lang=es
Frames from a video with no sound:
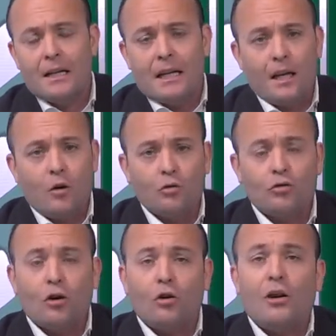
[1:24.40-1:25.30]
y
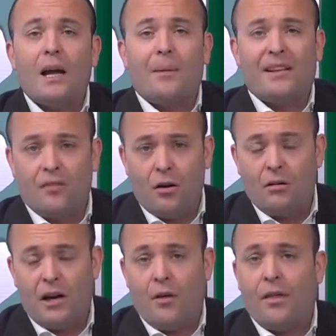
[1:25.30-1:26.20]
junto con la presión
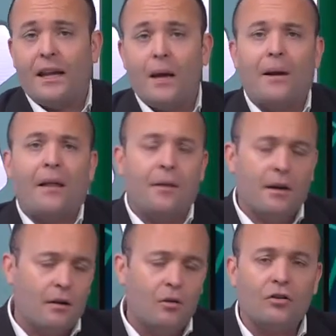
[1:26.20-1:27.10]
que nos daría para
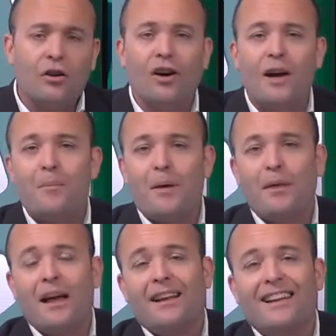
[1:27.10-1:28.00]
hacer otro
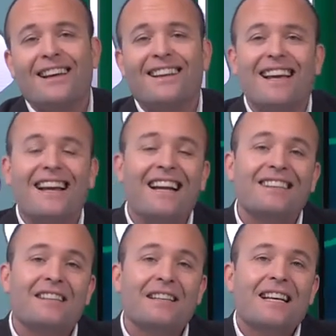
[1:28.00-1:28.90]
especial de,
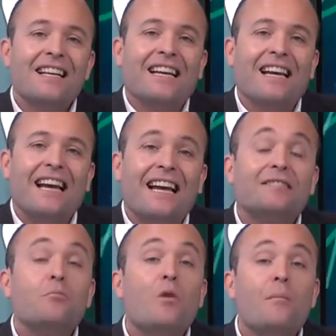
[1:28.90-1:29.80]
análisis, eh,
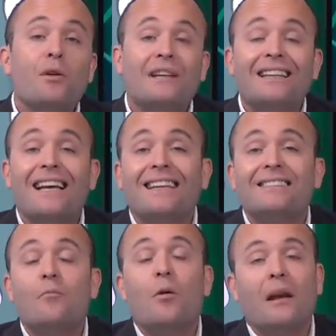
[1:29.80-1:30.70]
es muy importante
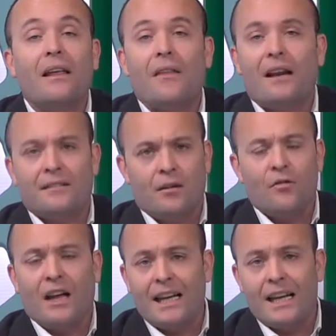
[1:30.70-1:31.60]
esa movilidad de la
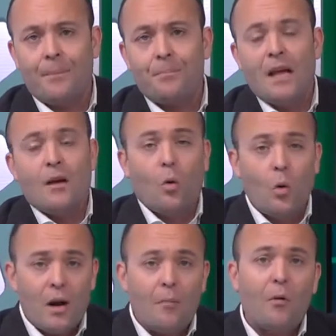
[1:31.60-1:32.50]
segunda línea.
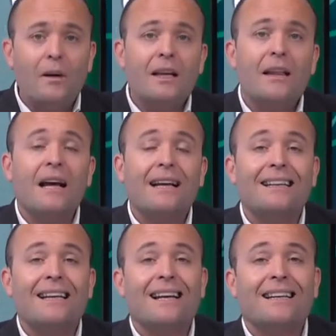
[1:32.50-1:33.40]
Una movilidad que
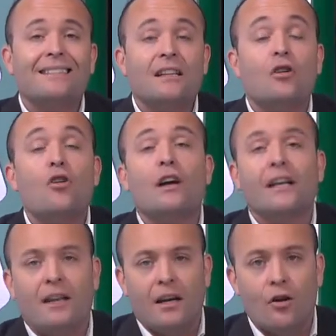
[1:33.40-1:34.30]
tiene que ser con
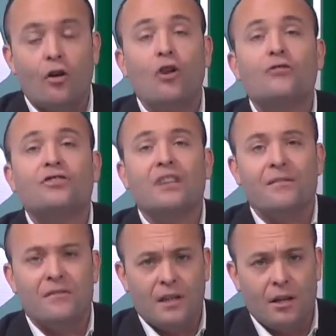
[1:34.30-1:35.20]
criterio, con
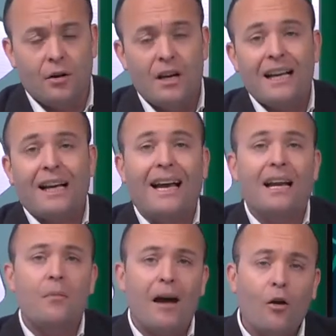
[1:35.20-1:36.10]
sentido, que
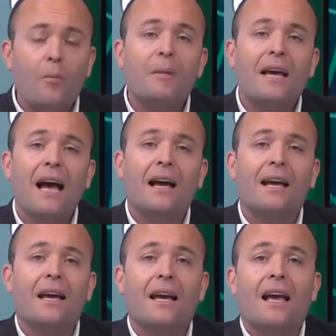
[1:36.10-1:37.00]
el balón
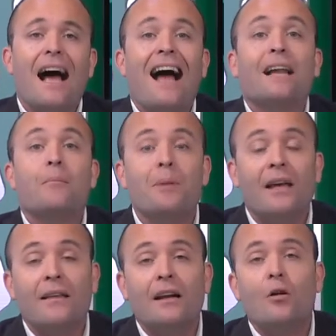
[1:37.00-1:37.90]
viaje al
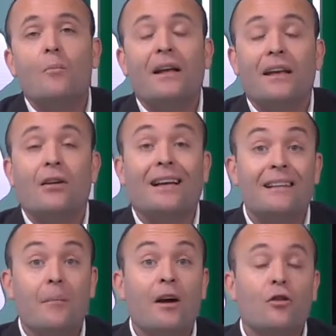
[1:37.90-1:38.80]
pie del compañero que
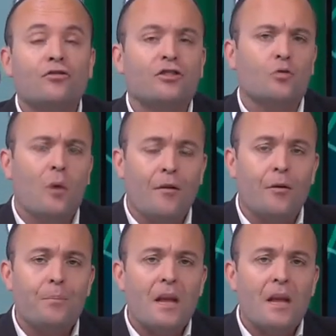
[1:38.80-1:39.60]
está mejor situado.